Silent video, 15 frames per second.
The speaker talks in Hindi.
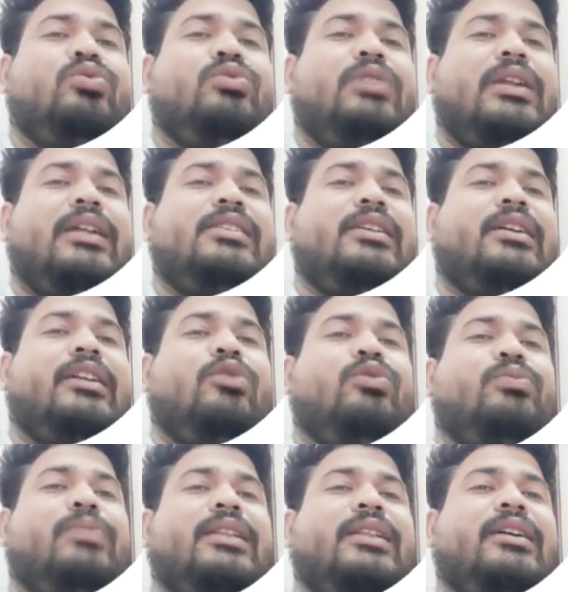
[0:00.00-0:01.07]
शुद्ध राज्य
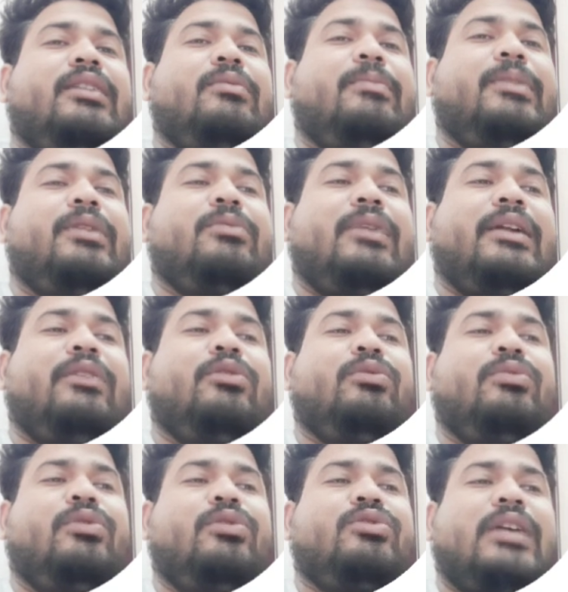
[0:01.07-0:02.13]
घरेलू उत्पाद अगर अपन मान
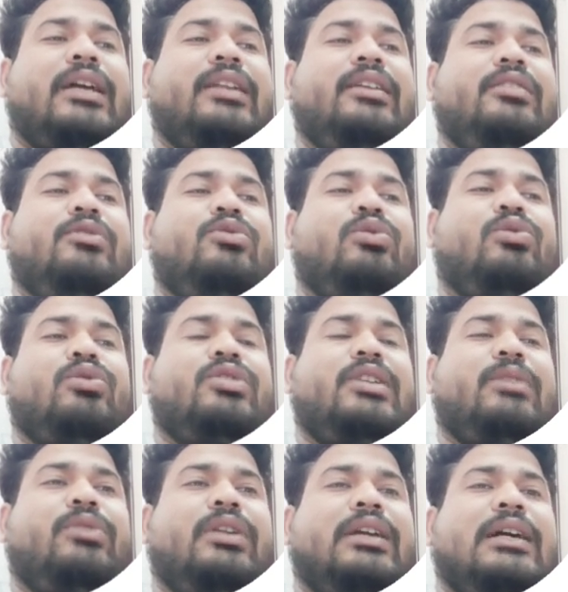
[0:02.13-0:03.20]
लो वो सारी जो
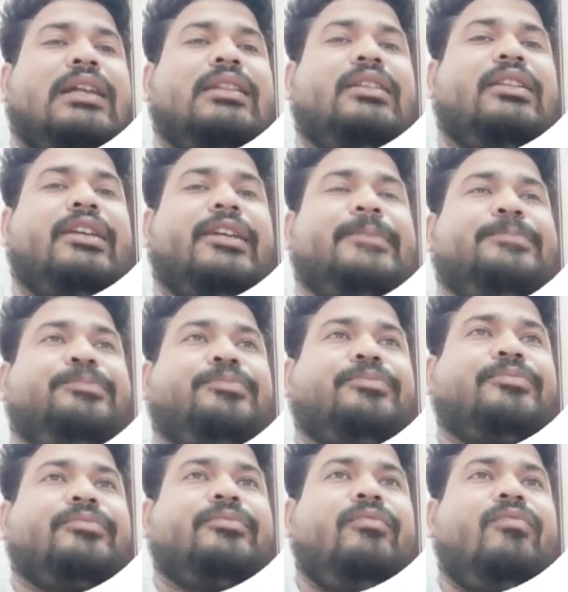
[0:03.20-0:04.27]
कॉस्ट है वो निकाल देते हैं
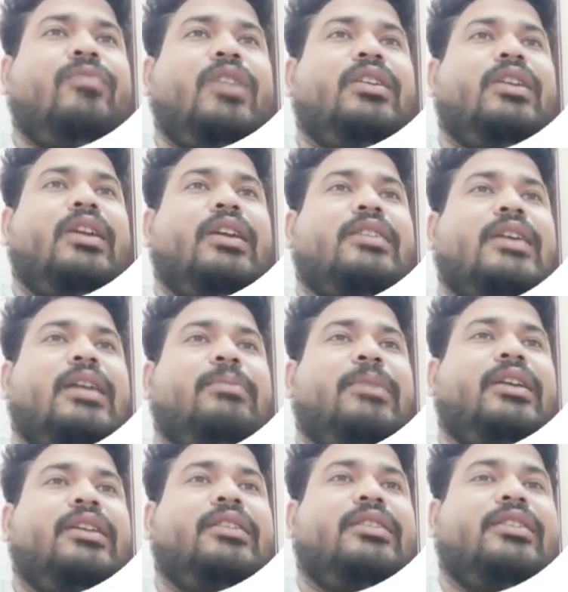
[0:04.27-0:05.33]
कि एक साल
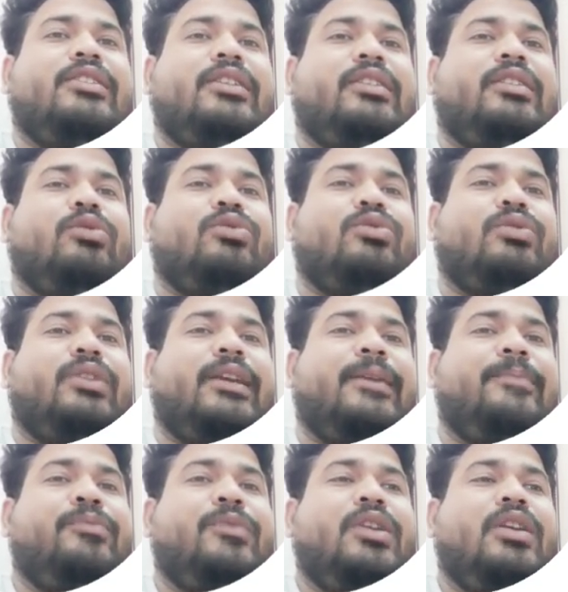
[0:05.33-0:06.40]
में कितनी क्षति हो
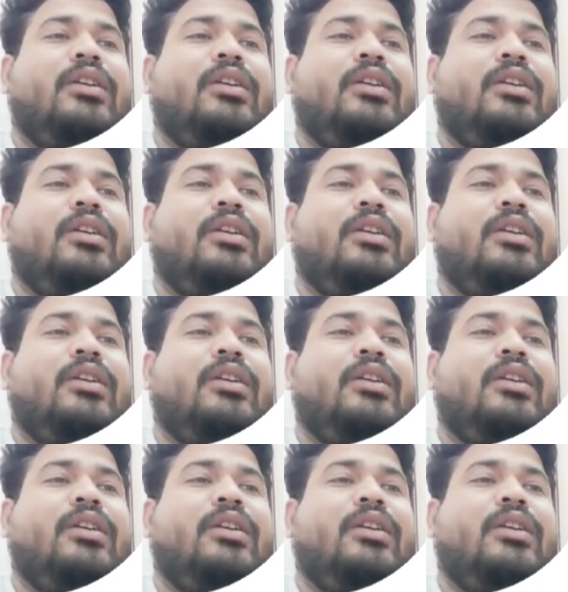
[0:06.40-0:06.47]
चुकी है